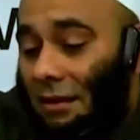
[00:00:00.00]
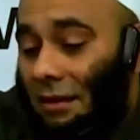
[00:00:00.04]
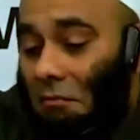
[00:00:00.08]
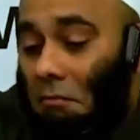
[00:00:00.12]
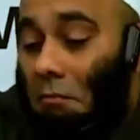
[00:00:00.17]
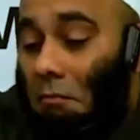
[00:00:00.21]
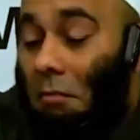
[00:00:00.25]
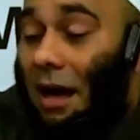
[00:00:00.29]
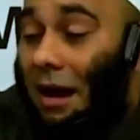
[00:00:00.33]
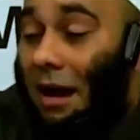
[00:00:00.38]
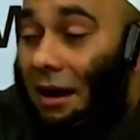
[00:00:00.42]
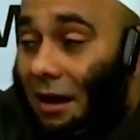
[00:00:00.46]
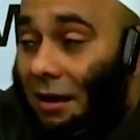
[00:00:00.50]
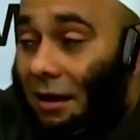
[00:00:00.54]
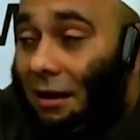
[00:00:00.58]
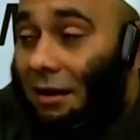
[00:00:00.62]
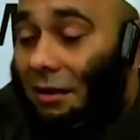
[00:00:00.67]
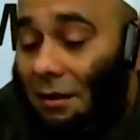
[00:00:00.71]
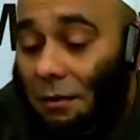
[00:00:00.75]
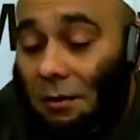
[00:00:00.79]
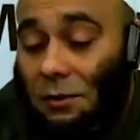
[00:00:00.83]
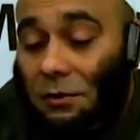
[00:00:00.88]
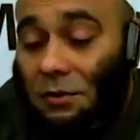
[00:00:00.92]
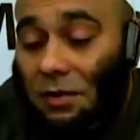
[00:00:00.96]
Badan
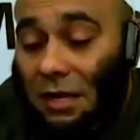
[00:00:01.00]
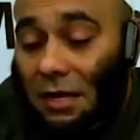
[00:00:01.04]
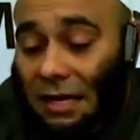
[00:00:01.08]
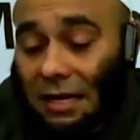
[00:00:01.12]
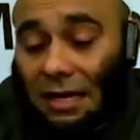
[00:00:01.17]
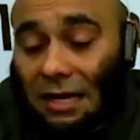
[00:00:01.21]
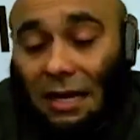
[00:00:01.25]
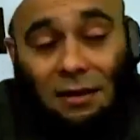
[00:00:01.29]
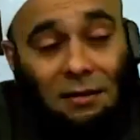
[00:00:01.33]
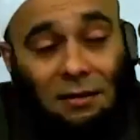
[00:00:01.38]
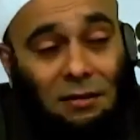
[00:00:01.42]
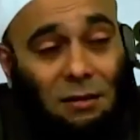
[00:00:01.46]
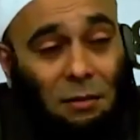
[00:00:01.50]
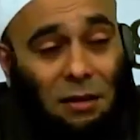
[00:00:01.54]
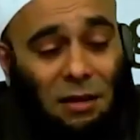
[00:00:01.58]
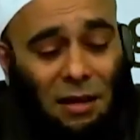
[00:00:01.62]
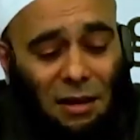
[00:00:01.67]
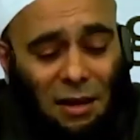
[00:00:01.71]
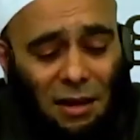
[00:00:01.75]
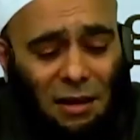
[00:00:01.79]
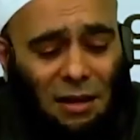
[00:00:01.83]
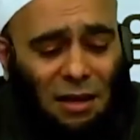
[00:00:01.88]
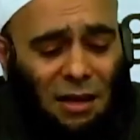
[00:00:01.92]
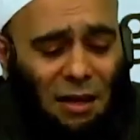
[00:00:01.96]
kita bapak sekalian
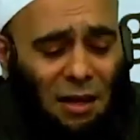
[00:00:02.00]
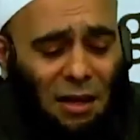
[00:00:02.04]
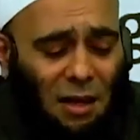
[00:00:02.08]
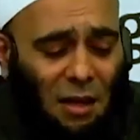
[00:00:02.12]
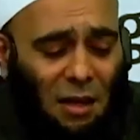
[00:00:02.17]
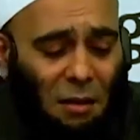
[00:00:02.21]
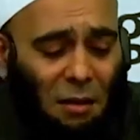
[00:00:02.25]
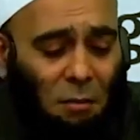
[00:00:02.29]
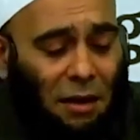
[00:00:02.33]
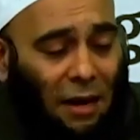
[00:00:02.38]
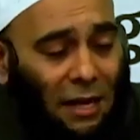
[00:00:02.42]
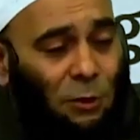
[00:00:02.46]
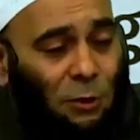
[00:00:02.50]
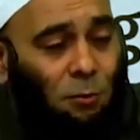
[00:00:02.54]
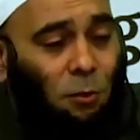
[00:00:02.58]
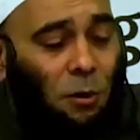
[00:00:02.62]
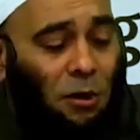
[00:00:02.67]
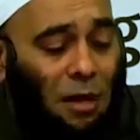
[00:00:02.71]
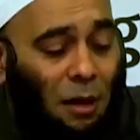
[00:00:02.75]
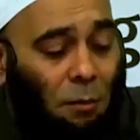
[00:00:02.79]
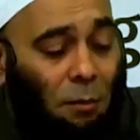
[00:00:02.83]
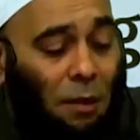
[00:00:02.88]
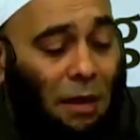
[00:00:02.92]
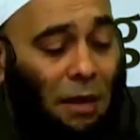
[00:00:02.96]
sebenarnya merespon
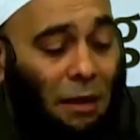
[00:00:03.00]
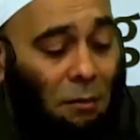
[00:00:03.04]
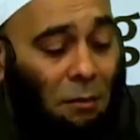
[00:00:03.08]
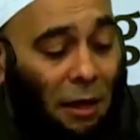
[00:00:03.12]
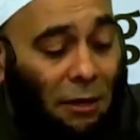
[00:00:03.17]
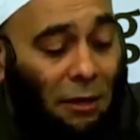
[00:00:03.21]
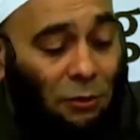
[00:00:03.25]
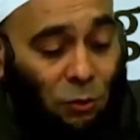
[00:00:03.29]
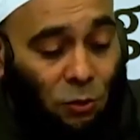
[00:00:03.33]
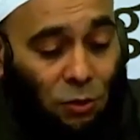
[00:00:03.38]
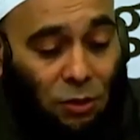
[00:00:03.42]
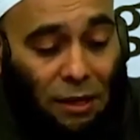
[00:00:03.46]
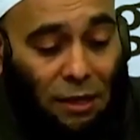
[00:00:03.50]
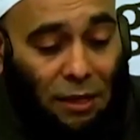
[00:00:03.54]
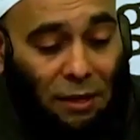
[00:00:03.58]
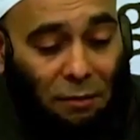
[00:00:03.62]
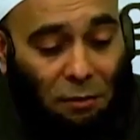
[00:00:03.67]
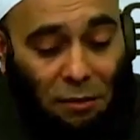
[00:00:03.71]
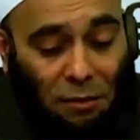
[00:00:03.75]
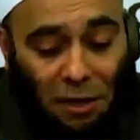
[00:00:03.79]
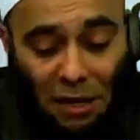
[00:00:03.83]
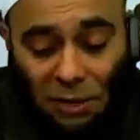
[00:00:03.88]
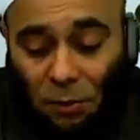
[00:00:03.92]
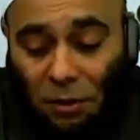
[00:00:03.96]
apa yang masuk ya
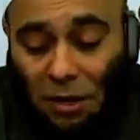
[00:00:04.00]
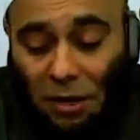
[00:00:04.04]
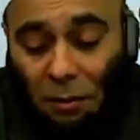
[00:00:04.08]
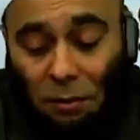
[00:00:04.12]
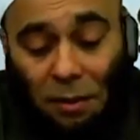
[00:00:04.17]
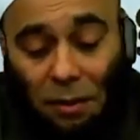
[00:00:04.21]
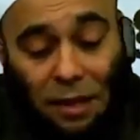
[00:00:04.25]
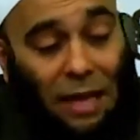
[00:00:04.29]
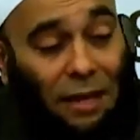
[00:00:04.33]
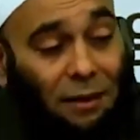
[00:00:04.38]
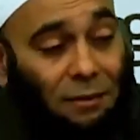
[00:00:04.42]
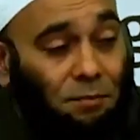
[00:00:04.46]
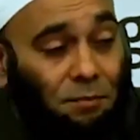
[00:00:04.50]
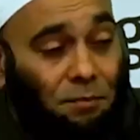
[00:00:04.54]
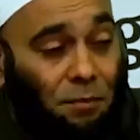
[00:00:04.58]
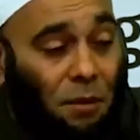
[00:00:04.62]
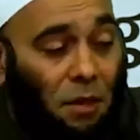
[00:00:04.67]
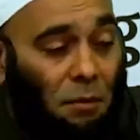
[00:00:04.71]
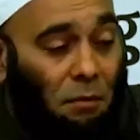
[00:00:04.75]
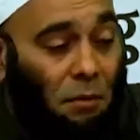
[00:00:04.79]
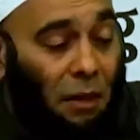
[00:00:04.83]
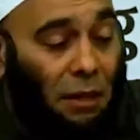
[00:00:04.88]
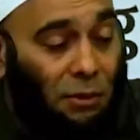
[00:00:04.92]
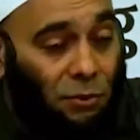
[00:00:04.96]
respon apa yang
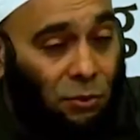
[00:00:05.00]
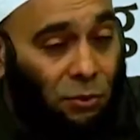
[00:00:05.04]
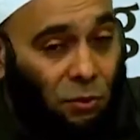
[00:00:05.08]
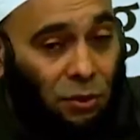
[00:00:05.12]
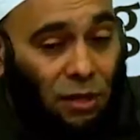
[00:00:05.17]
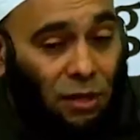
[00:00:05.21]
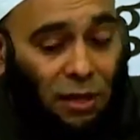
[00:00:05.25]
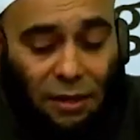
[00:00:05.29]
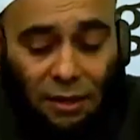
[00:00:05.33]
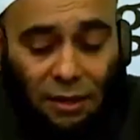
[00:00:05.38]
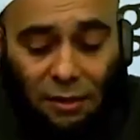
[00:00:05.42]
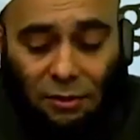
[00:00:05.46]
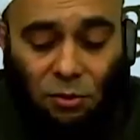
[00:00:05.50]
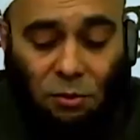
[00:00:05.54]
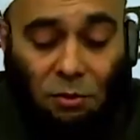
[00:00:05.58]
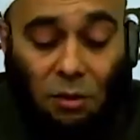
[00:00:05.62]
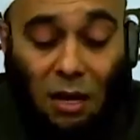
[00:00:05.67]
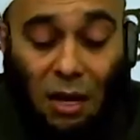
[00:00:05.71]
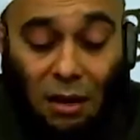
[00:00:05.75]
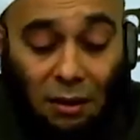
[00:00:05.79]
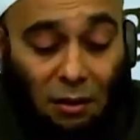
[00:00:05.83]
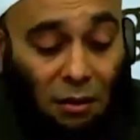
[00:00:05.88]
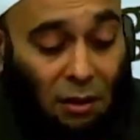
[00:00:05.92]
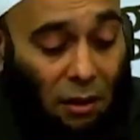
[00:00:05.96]
masuk jadi
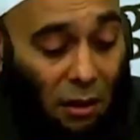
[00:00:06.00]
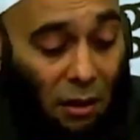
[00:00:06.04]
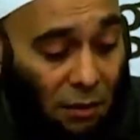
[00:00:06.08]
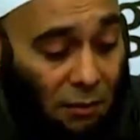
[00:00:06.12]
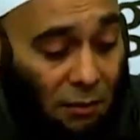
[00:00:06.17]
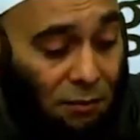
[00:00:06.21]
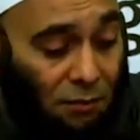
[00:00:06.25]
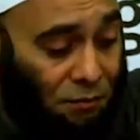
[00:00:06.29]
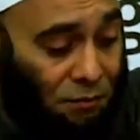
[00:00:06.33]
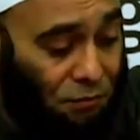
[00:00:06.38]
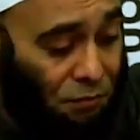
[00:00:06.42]
subhanallah